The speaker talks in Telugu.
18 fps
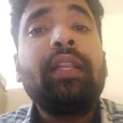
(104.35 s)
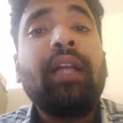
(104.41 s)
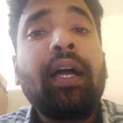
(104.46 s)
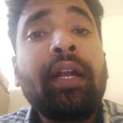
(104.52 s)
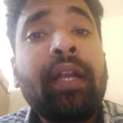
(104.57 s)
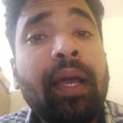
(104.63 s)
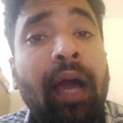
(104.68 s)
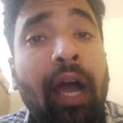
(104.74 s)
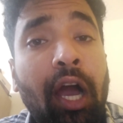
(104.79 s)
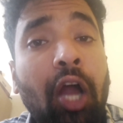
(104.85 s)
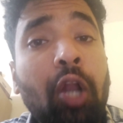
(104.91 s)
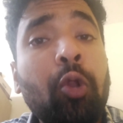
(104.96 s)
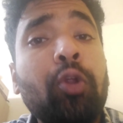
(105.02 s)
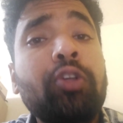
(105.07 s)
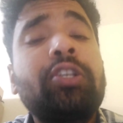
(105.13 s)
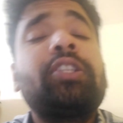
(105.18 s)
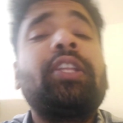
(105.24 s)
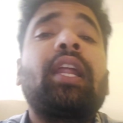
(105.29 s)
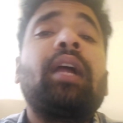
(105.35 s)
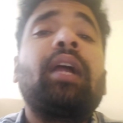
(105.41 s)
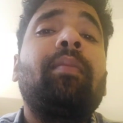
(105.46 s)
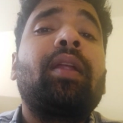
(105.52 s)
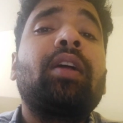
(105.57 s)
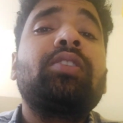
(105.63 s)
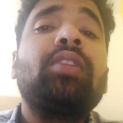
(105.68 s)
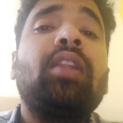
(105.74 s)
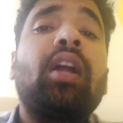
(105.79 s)
అంటే అల్లూరు
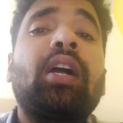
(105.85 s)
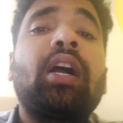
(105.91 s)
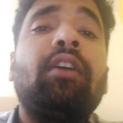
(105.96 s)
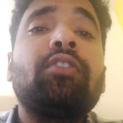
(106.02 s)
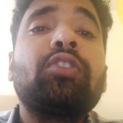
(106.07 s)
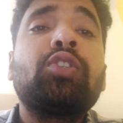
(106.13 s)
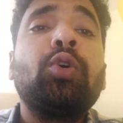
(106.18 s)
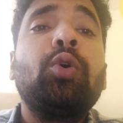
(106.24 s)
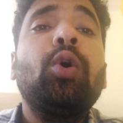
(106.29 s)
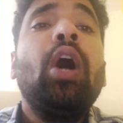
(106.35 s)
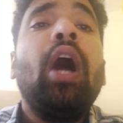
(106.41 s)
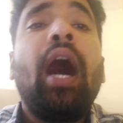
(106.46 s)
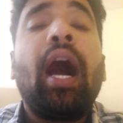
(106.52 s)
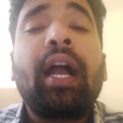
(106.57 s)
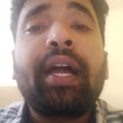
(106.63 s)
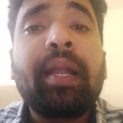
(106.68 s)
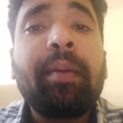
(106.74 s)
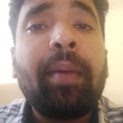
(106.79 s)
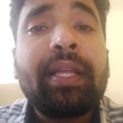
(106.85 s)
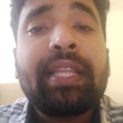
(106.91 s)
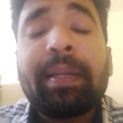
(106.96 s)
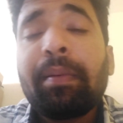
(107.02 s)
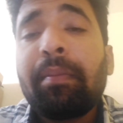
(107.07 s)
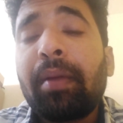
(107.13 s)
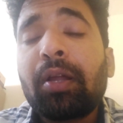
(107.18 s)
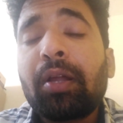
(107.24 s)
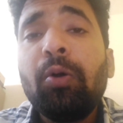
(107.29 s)
సీతారామరాజు జిల్లా కావచ్చు అక్కడ
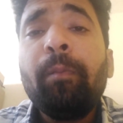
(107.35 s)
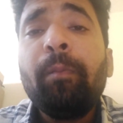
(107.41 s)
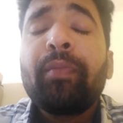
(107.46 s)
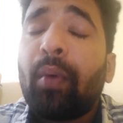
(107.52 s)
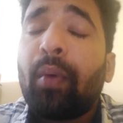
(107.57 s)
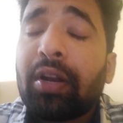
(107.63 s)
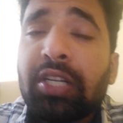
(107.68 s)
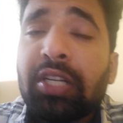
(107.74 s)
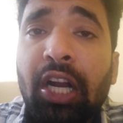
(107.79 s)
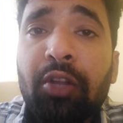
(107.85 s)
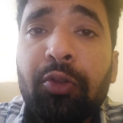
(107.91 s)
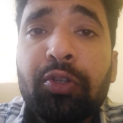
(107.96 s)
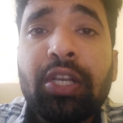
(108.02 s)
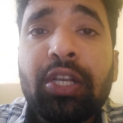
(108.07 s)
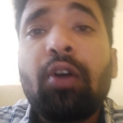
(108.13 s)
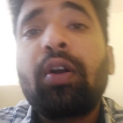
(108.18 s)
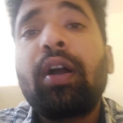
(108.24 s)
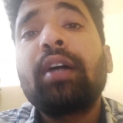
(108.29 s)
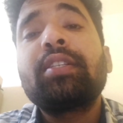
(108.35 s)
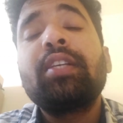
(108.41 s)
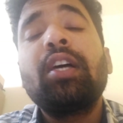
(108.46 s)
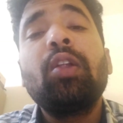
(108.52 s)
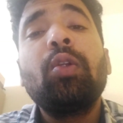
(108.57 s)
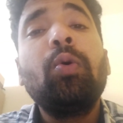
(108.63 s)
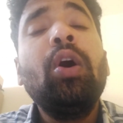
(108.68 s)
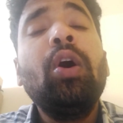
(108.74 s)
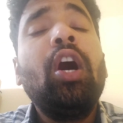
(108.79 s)
మాత్రమే మనకు వర్షాలను చూసే
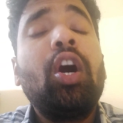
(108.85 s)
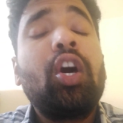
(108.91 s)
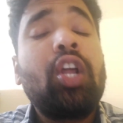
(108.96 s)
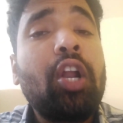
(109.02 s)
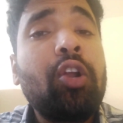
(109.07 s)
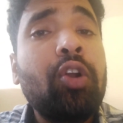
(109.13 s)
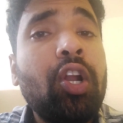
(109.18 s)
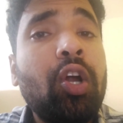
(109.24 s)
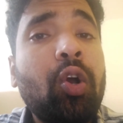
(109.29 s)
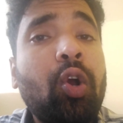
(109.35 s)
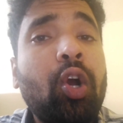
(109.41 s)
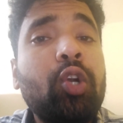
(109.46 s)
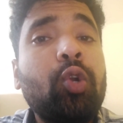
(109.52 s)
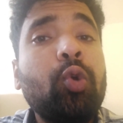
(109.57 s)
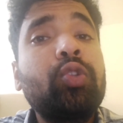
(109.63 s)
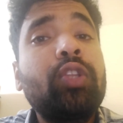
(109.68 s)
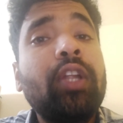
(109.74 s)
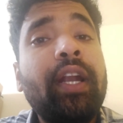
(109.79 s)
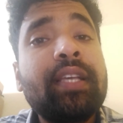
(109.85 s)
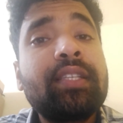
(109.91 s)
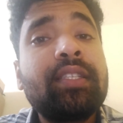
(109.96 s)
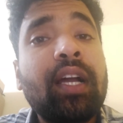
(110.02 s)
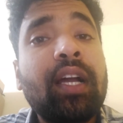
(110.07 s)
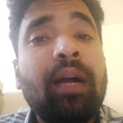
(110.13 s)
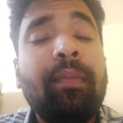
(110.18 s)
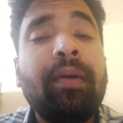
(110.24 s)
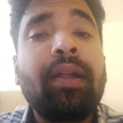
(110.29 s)
అవకాశాలు రానున్న ఒక టూ త్రీ డేస్
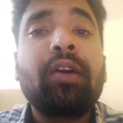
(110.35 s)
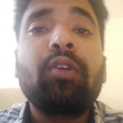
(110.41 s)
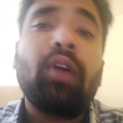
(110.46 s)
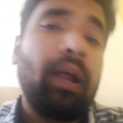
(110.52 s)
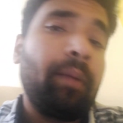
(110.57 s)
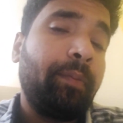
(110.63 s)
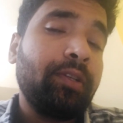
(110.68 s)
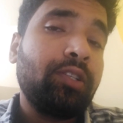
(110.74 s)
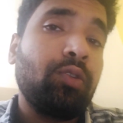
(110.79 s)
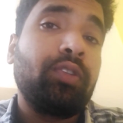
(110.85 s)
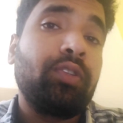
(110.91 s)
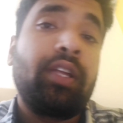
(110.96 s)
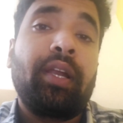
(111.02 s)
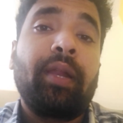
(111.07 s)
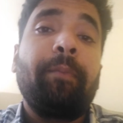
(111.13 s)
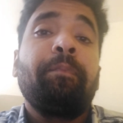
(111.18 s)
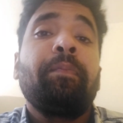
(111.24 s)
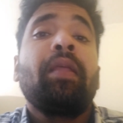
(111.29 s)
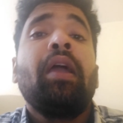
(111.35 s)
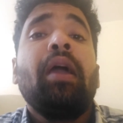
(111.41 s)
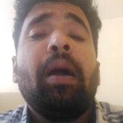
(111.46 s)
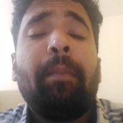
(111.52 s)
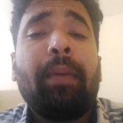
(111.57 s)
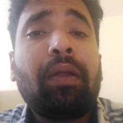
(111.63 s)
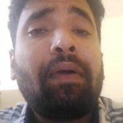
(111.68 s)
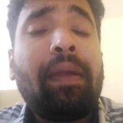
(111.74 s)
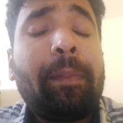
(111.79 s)
దాకా మనకు కనిపిస్తుందండి
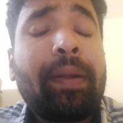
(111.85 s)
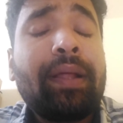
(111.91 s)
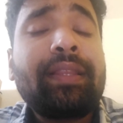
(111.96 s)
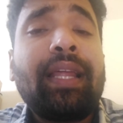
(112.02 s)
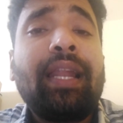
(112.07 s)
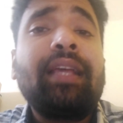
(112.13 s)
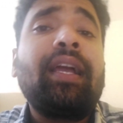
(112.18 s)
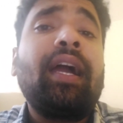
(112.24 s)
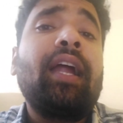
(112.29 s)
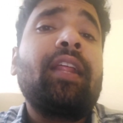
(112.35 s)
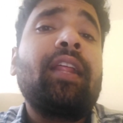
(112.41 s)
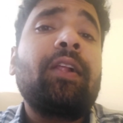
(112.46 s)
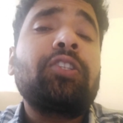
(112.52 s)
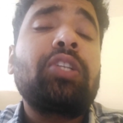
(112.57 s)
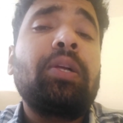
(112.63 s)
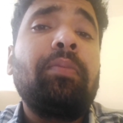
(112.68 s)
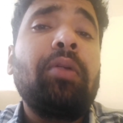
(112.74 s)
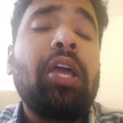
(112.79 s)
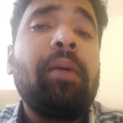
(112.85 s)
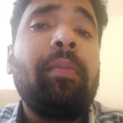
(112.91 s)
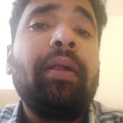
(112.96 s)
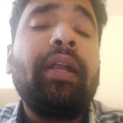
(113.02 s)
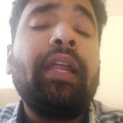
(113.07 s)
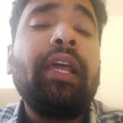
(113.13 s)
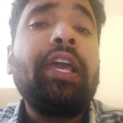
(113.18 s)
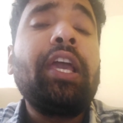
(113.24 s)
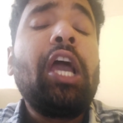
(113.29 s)
మరోవైపున తెలంగాణ రాష్ట్రంలో
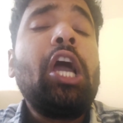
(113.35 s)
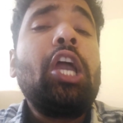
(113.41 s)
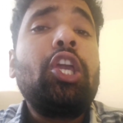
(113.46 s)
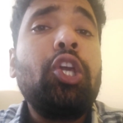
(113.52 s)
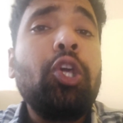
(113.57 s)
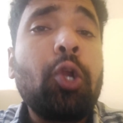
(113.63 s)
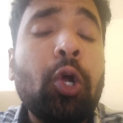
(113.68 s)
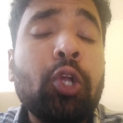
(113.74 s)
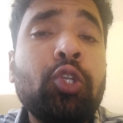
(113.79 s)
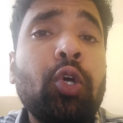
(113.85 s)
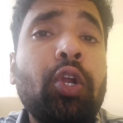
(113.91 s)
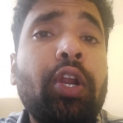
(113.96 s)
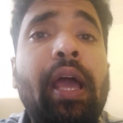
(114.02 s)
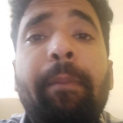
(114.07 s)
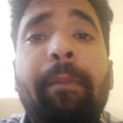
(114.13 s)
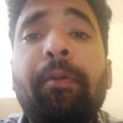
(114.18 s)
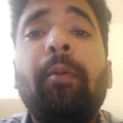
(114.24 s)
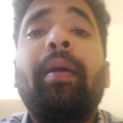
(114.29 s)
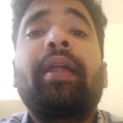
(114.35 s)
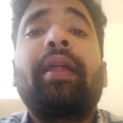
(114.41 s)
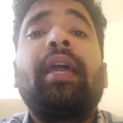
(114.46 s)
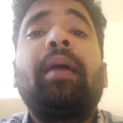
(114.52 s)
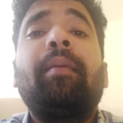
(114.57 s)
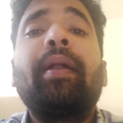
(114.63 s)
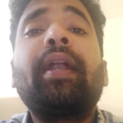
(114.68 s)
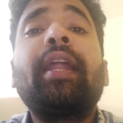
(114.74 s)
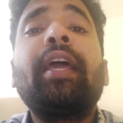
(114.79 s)
ఏమంటే ఈరోజు రేపు
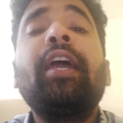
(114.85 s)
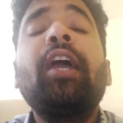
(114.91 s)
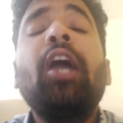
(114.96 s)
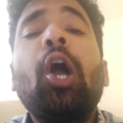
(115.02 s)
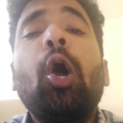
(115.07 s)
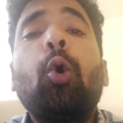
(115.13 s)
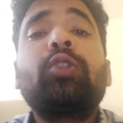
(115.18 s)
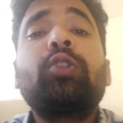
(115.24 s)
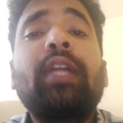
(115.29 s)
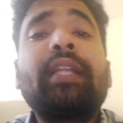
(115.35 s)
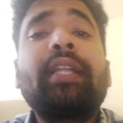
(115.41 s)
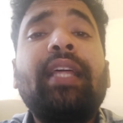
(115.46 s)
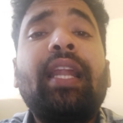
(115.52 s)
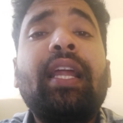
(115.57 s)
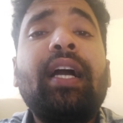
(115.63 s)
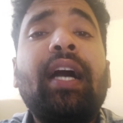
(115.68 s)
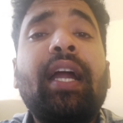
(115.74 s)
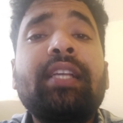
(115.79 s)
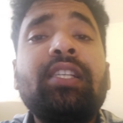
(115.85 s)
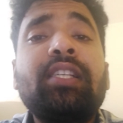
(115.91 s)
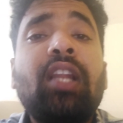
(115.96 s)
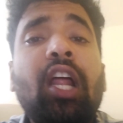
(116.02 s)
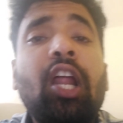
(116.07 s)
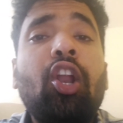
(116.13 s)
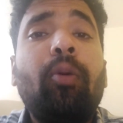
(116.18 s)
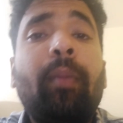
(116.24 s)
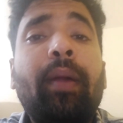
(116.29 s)
మనకేమంటే ఉత్తర తెలంగాణ
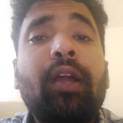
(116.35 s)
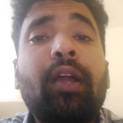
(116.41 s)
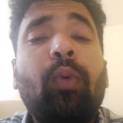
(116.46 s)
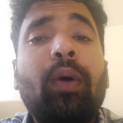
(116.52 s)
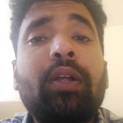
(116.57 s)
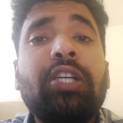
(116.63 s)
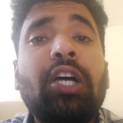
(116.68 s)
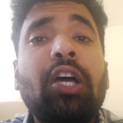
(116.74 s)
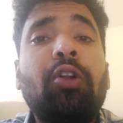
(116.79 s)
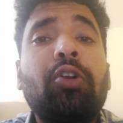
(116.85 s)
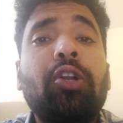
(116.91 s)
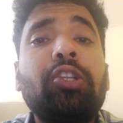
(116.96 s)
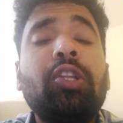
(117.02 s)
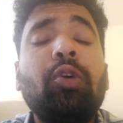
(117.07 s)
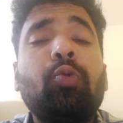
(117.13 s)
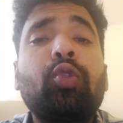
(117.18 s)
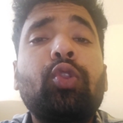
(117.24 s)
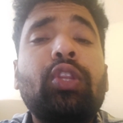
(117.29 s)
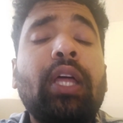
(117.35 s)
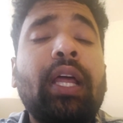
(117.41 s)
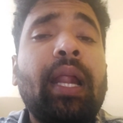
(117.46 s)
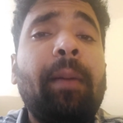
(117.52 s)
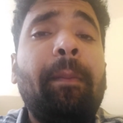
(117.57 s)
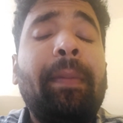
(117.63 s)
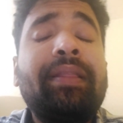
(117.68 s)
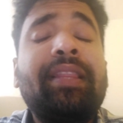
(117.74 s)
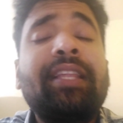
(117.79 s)
జిల్లాల్లో మనకు వర్షాలు ఉంటుంది ఉత్తర
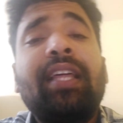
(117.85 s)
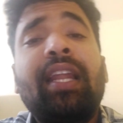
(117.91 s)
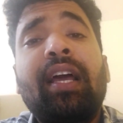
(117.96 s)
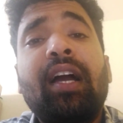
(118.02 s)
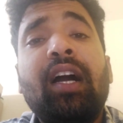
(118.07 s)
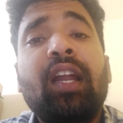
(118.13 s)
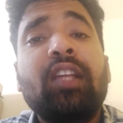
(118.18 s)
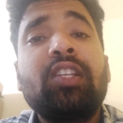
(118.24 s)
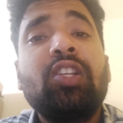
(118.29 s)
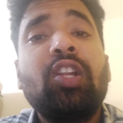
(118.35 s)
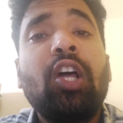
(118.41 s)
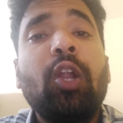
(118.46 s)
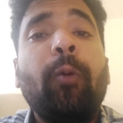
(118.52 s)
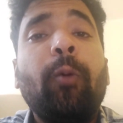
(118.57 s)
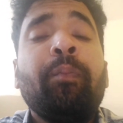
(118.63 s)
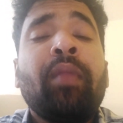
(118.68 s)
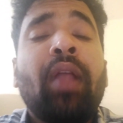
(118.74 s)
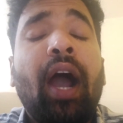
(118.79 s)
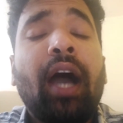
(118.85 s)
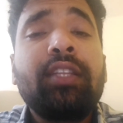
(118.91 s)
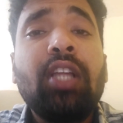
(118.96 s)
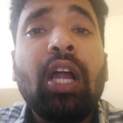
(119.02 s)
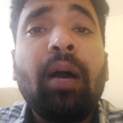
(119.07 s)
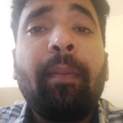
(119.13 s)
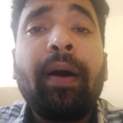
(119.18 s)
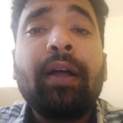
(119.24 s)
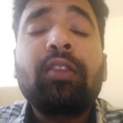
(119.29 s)
మధ్య తెలంగాణ జిల్లాలు
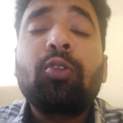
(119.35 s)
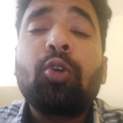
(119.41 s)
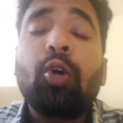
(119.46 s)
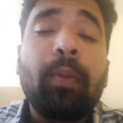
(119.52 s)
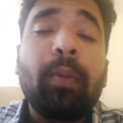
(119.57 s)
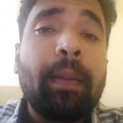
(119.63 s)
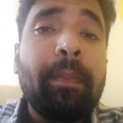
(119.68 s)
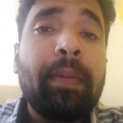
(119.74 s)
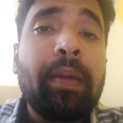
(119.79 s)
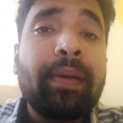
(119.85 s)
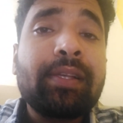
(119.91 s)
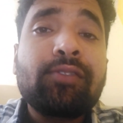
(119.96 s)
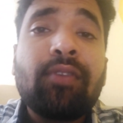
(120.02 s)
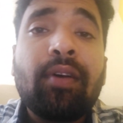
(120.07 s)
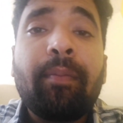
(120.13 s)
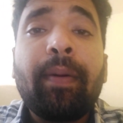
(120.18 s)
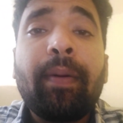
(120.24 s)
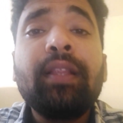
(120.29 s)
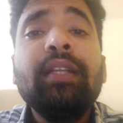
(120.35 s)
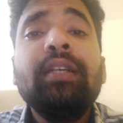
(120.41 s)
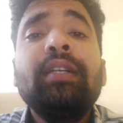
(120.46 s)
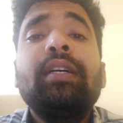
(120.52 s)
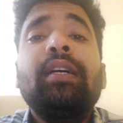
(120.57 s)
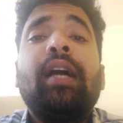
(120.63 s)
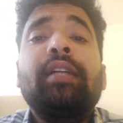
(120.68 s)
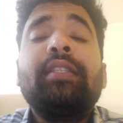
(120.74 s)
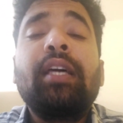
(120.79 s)
ఆదిలాబాద్ కొమరంభీ మస్వాబాద్
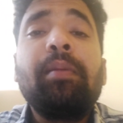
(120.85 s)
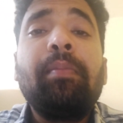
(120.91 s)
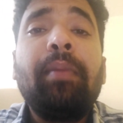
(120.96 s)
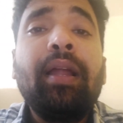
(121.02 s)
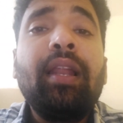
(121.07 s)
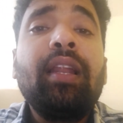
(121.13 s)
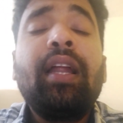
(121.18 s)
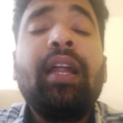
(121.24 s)
నిర్మల్